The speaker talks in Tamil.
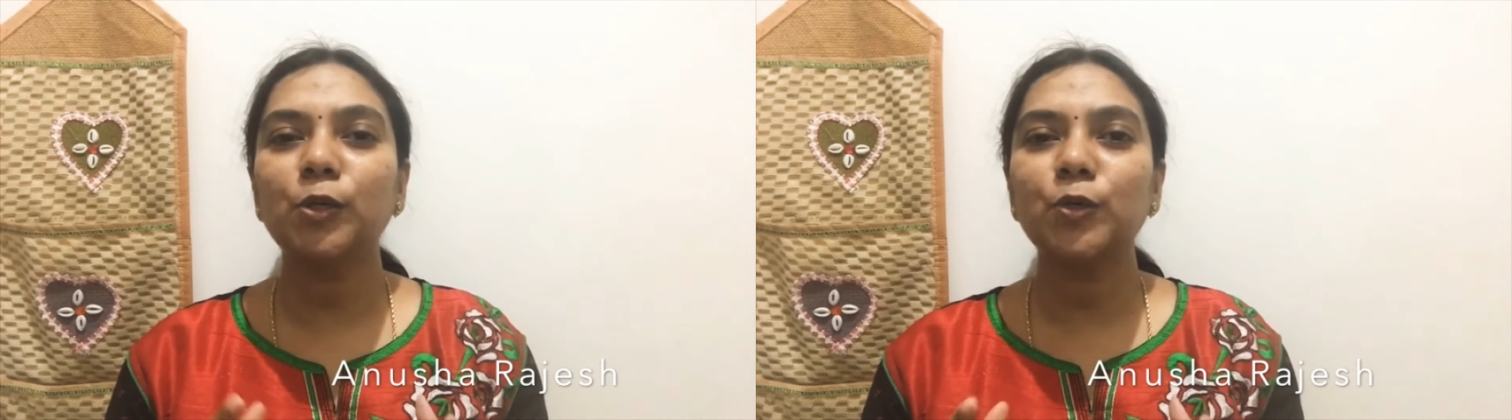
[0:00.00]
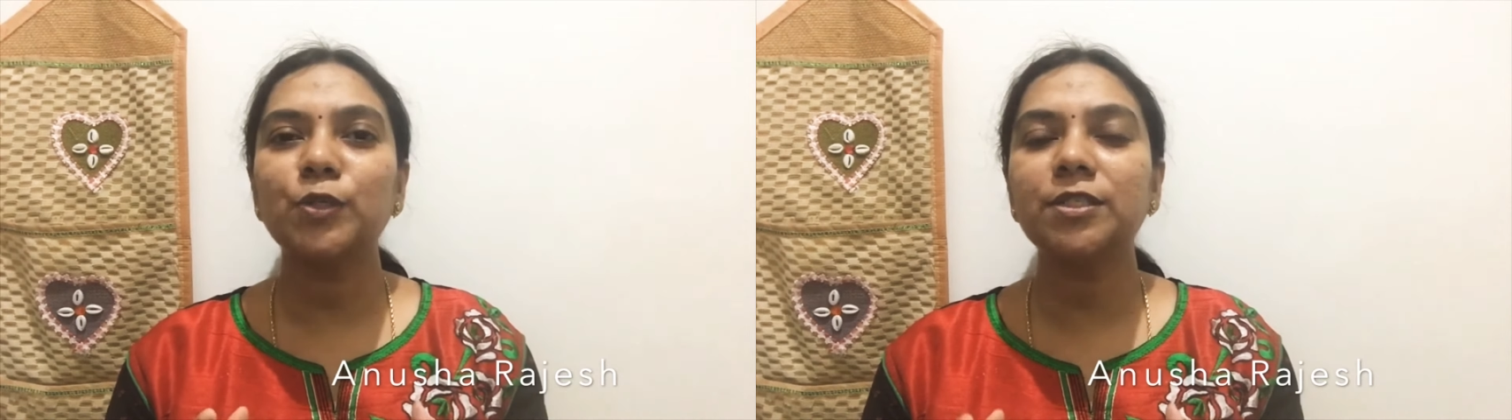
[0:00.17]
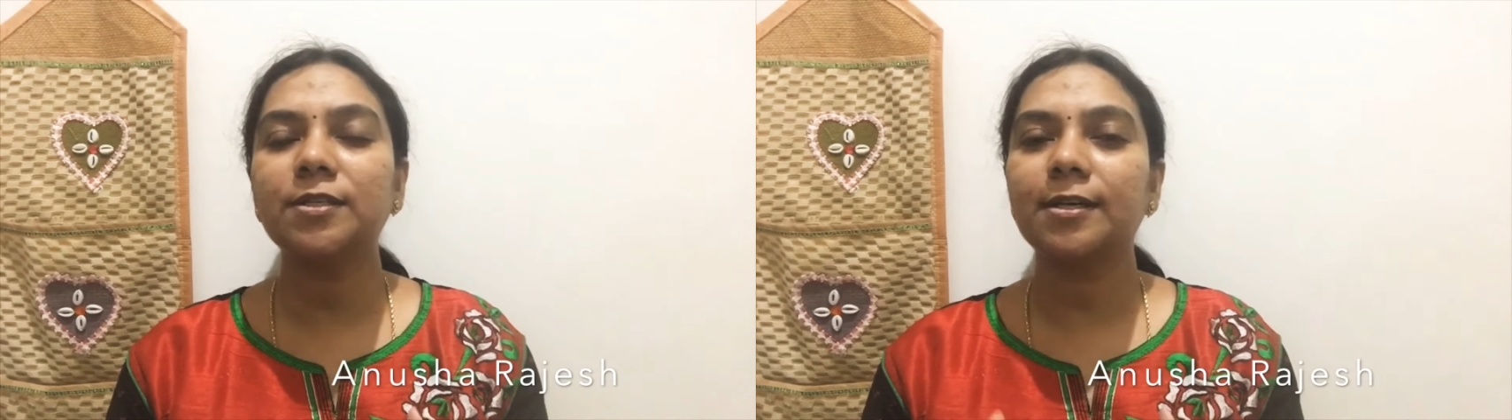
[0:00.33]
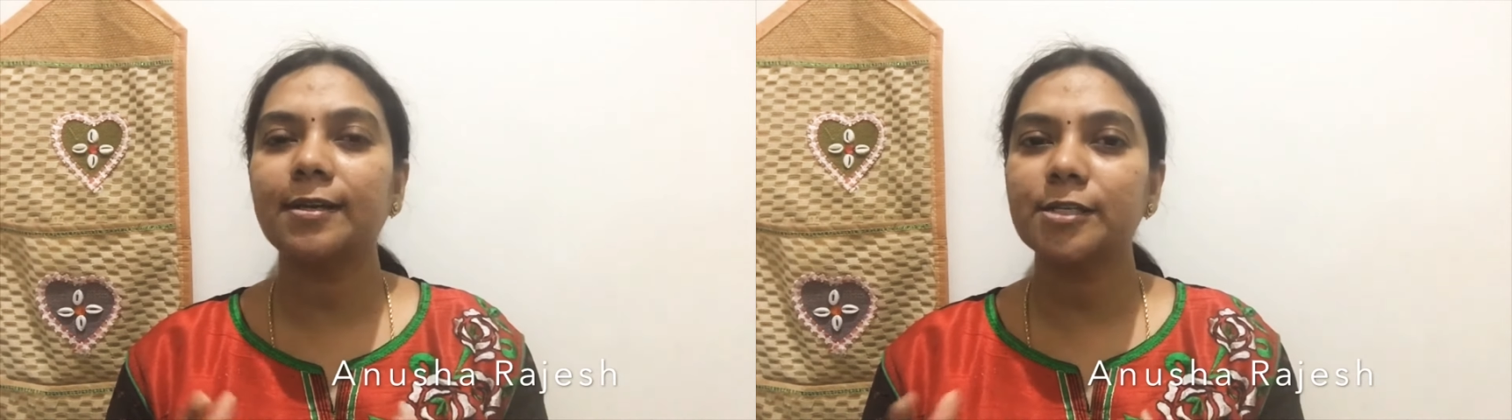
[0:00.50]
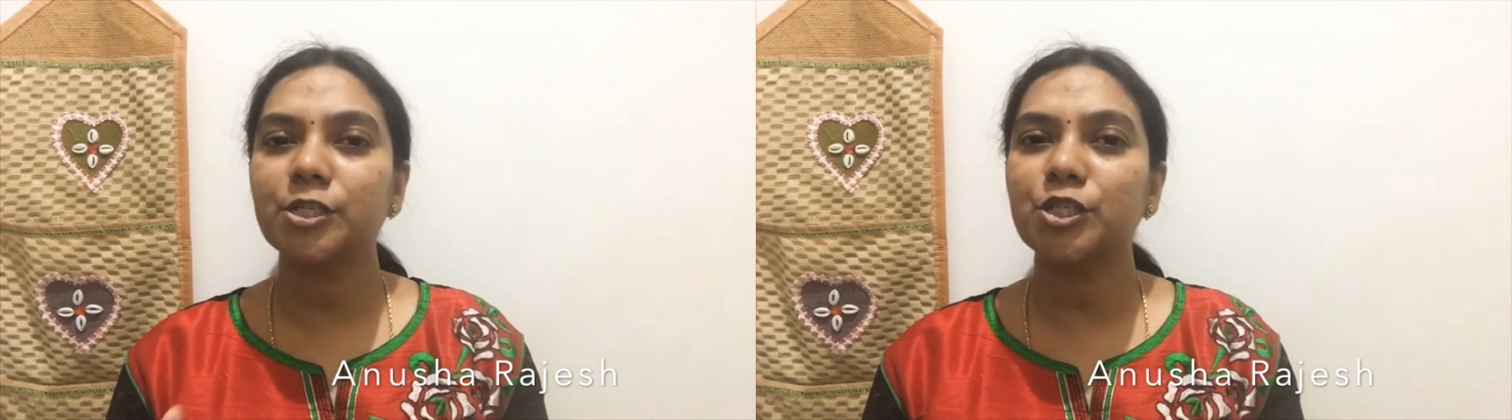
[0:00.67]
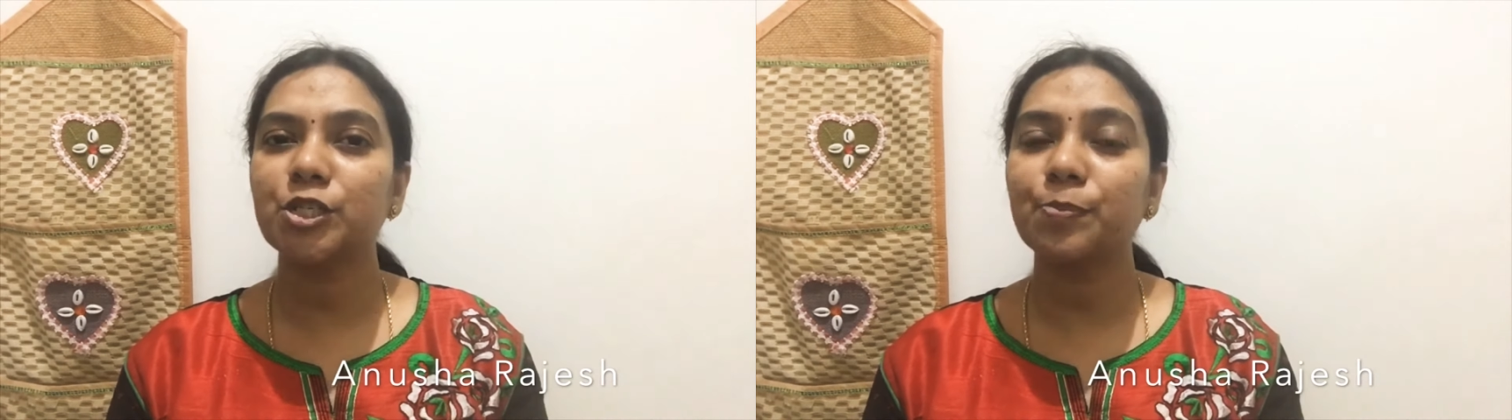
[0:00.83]
க்ளோஸ்
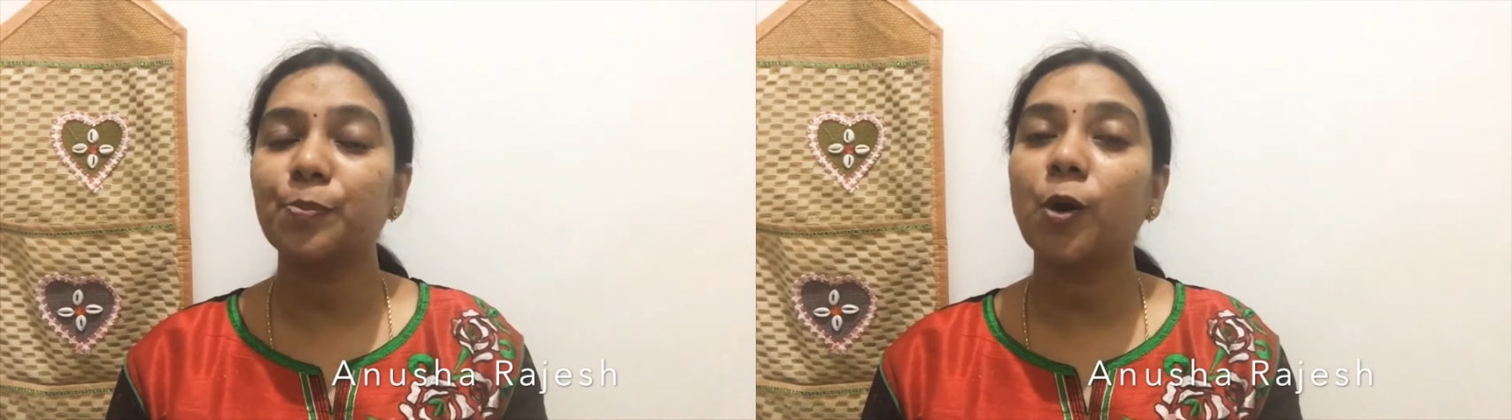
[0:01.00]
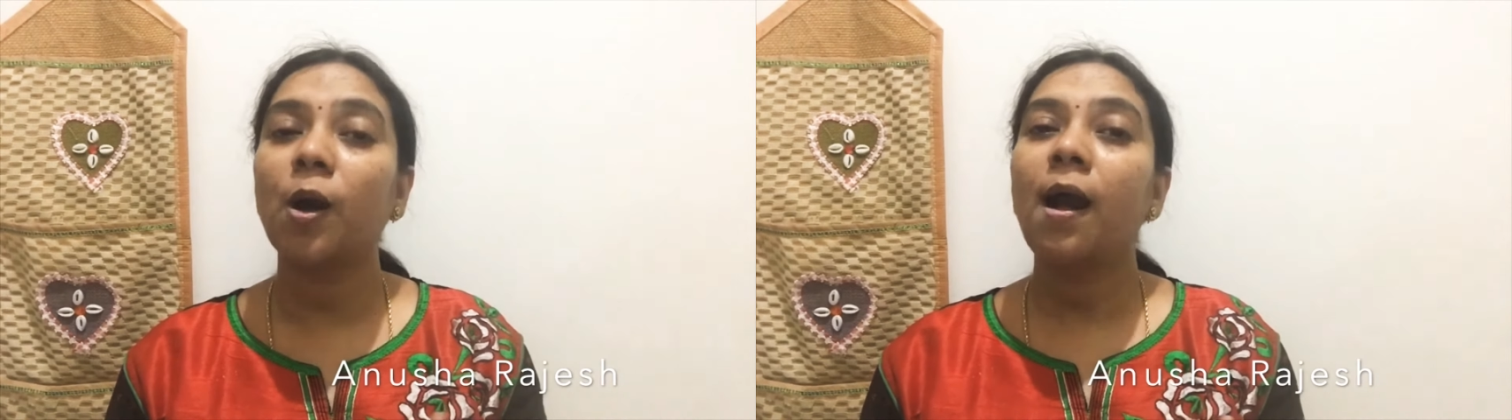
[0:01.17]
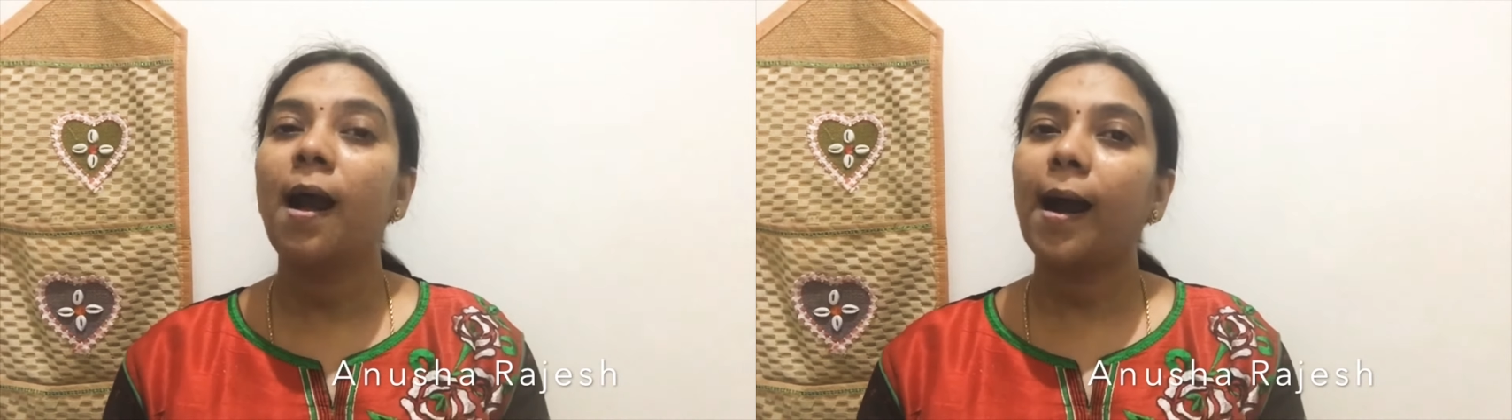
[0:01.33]
ரிலேஷன்ஷிப்போ